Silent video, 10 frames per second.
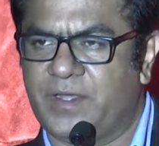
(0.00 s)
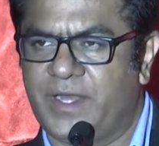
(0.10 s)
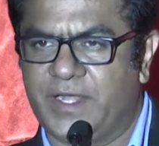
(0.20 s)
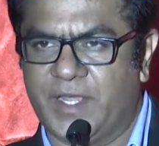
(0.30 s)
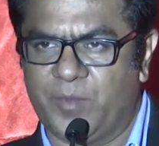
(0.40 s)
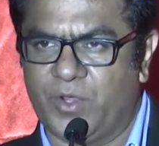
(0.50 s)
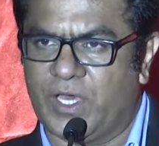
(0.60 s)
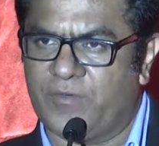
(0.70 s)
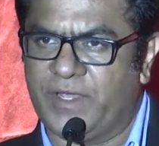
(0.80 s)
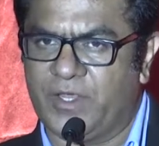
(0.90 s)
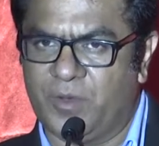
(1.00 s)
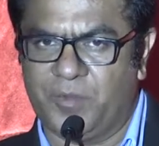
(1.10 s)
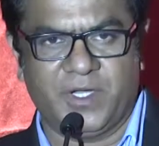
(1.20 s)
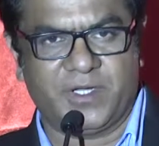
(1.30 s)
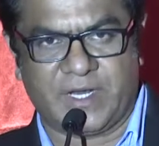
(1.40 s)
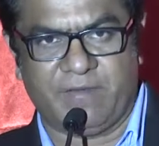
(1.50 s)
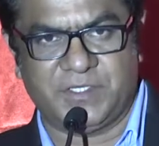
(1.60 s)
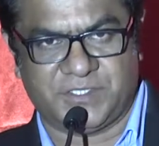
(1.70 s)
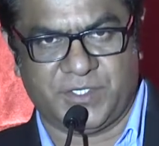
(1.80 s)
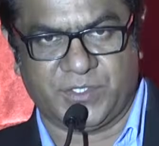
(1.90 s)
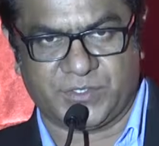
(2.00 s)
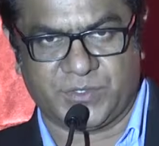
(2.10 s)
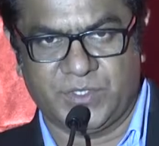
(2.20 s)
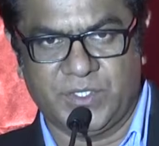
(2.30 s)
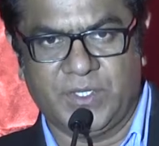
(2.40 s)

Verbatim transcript: డే టైంలో అరవై కిలోమీటర్లు ట్రావెల్ చేయొచ్చు